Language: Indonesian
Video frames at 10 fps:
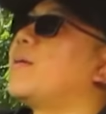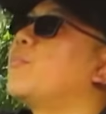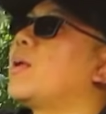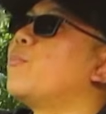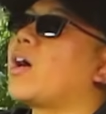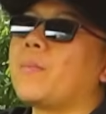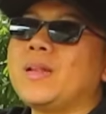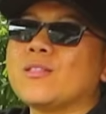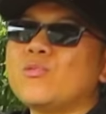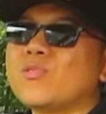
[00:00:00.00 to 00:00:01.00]
lampu-lampu
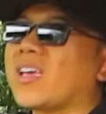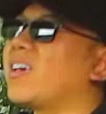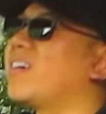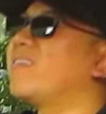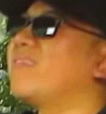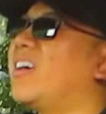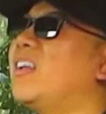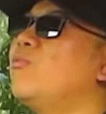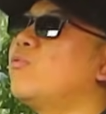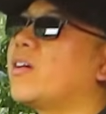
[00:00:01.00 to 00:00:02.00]
kabinnya tuh kayak
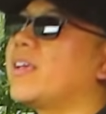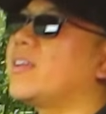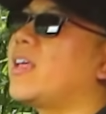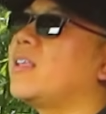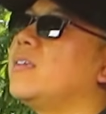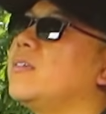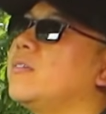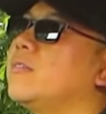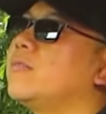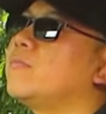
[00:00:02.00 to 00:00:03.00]
aduh kayak
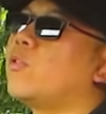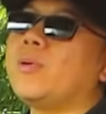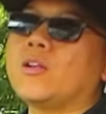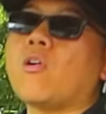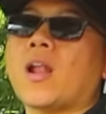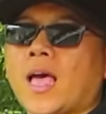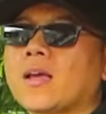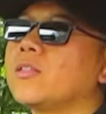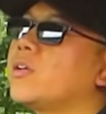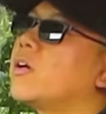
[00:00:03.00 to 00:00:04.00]
dari mobil
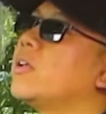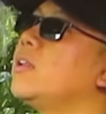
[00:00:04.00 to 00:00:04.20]
dolak gitu ya